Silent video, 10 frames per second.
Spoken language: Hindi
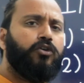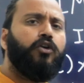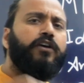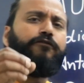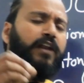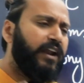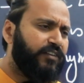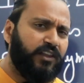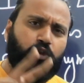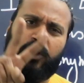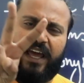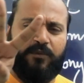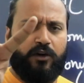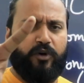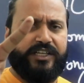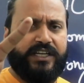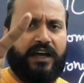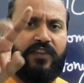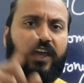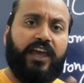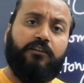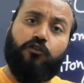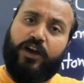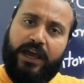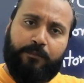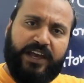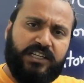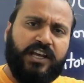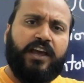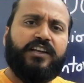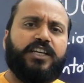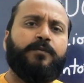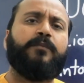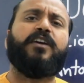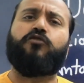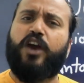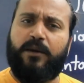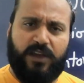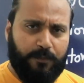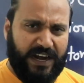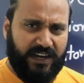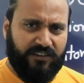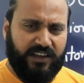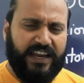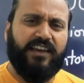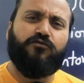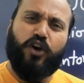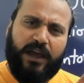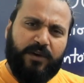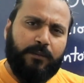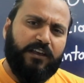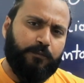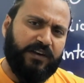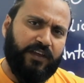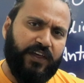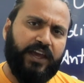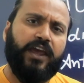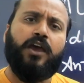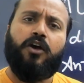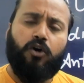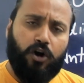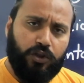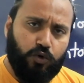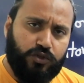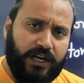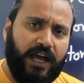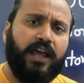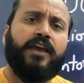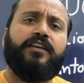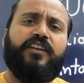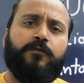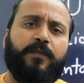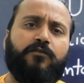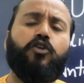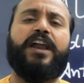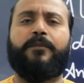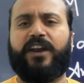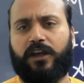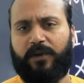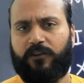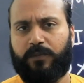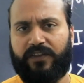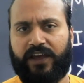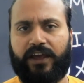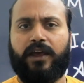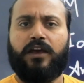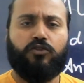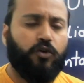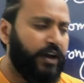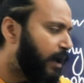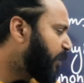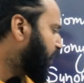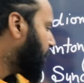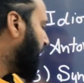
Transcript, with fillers: क्योंकि फिलर्स के दो टाइप के क्वेश्चन आते हैं एक वोकैब बेस्ड जिसमें आपकी वोकैब की प्रैक्टिस की जाएगी वोकैब के बेस पर दे देंगे और दूसरा जिसमें वो ग्रामर के बेस पर देंगे तो ग्रामर के